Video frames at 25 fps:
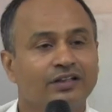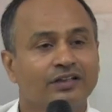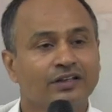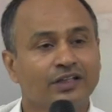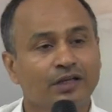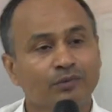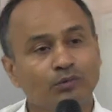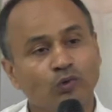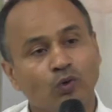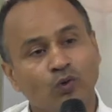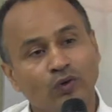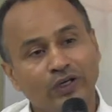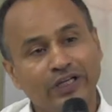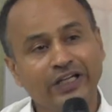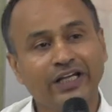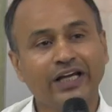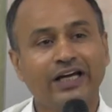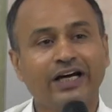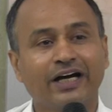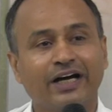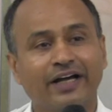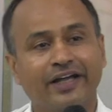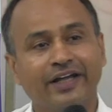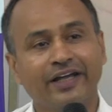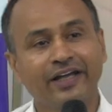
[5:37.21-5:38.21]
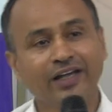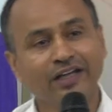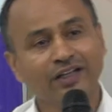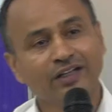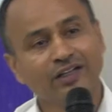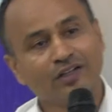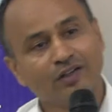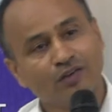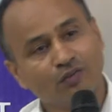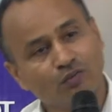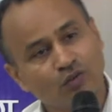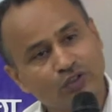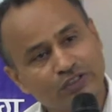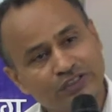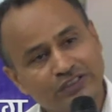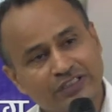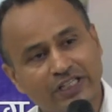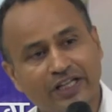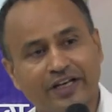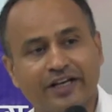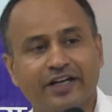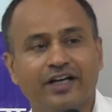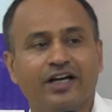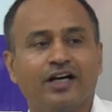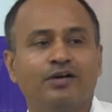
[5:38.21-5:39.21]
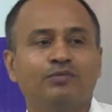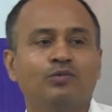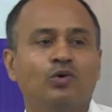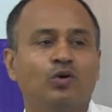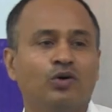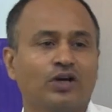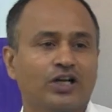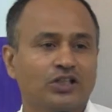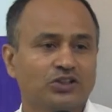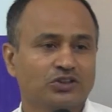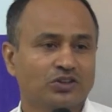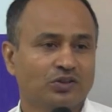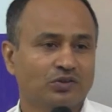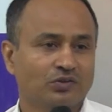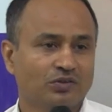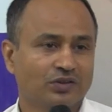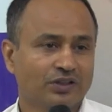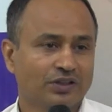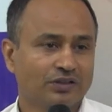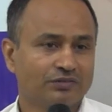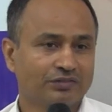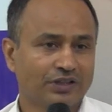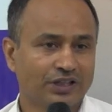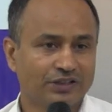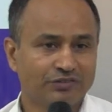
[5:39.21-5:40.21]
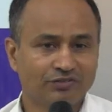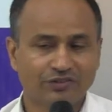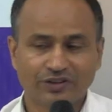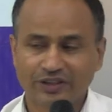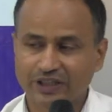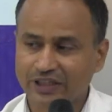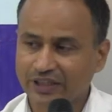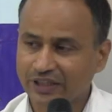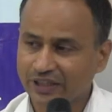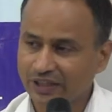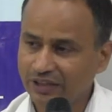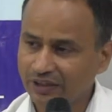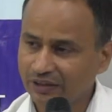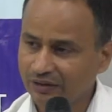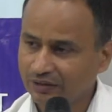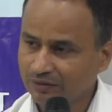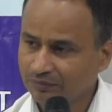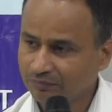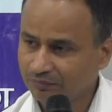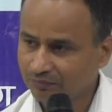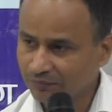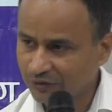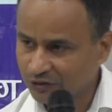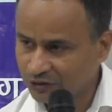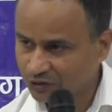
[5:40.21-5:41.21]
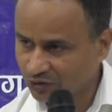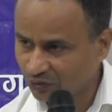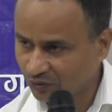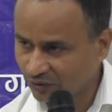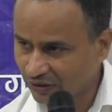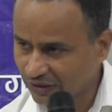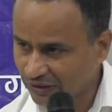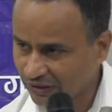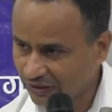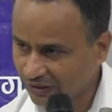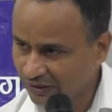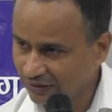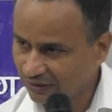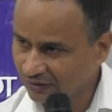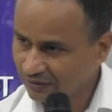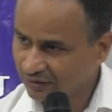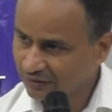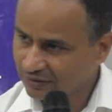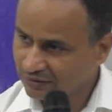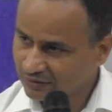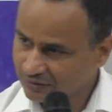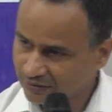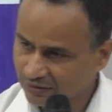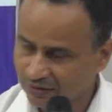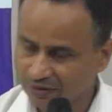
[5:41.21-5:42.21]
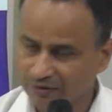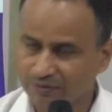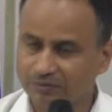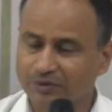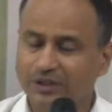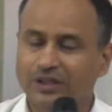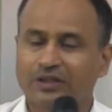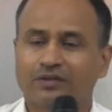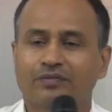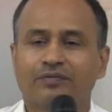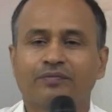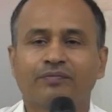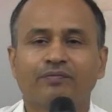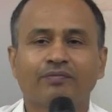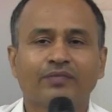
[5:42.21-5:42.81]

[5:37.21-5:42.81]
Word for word: तब उनके आगे वो सरेआम होना शुरू हो गया वाइफ के आगे बच्चों के आगे सरेआम आना